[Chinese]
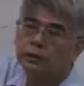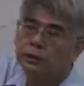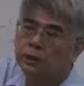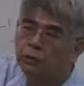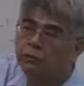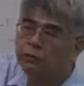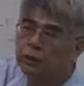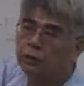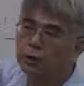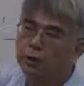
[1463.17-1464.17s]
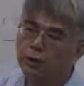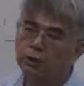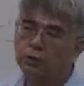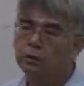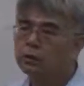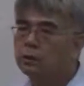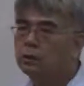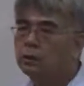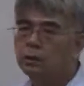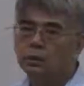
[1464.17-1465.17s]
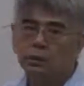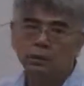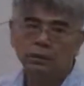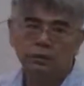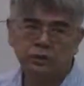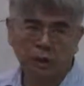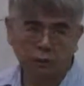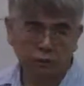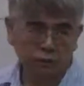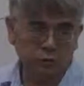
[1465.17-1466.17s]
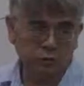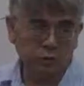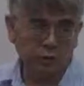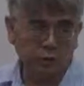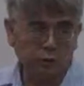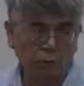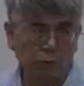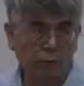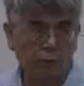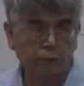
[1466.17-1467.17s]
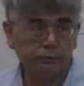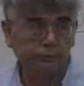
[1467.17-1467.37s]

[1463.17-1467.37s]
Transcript: 正相关、负相关？小的时候是正相关嘛，